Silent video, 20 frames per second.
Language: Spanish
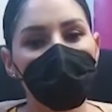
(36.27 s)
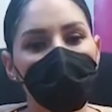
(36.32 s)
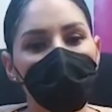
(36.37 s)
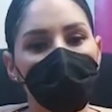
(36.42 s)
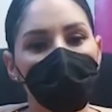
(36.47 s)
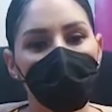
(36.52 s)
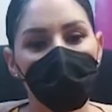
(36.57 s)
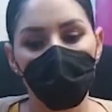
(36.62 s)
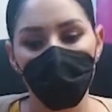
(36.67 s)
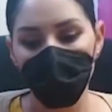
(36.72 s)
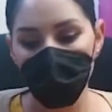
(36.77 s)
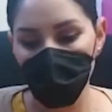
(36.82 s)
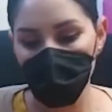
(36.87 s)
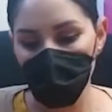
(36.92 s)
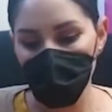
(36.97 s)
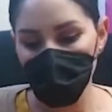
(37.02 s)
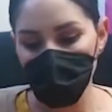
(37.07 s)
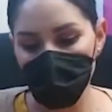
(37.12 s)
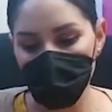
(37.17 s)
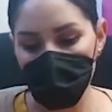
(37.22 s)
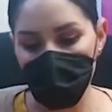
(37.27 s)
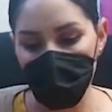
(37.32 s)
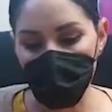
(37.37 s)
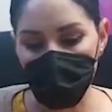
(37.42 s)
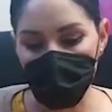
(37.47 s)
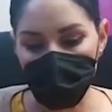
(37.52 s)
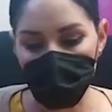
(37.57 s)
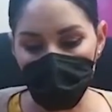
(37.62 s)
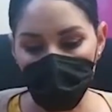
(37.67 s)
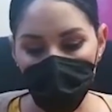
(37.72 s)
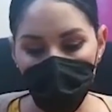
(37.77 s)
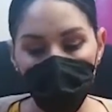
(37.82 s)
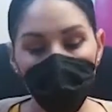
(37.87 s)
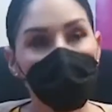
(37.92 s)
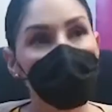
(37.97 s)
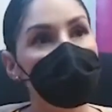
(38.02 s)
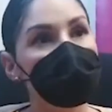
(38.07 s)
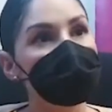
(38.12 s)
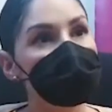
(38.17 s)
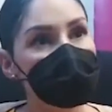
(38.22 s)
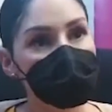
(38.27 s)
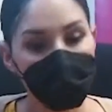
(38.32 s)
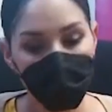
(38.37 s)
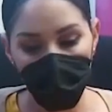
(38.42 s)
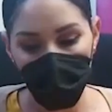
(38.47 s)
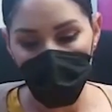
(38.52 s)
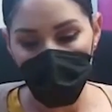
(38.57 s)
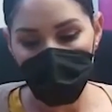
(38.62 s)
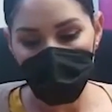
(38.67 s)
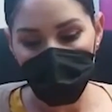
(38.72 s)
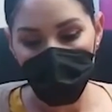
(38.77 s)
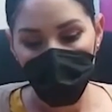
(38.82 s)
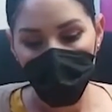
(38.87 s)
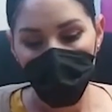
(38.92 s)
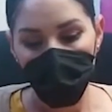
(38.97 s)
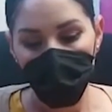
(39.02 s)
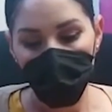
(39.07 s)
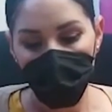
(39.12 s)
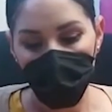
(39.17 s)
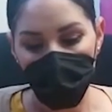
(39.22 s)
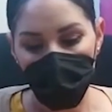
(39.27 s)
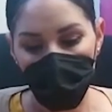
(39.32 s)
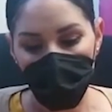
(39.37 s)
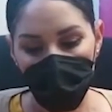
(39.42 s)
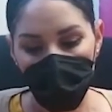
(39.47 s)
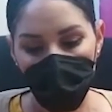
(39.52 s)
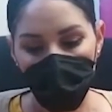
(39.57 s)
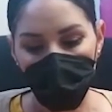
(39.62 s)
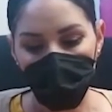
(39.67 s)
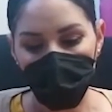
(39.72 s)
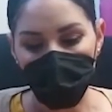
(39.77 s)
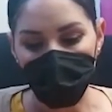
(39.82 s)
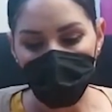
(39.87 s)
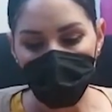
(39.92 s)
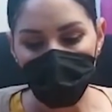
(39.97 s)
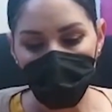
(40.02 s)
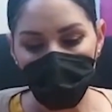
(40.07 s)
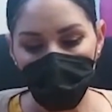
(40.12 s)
eh, no se han acercado a las escuelas para, mm,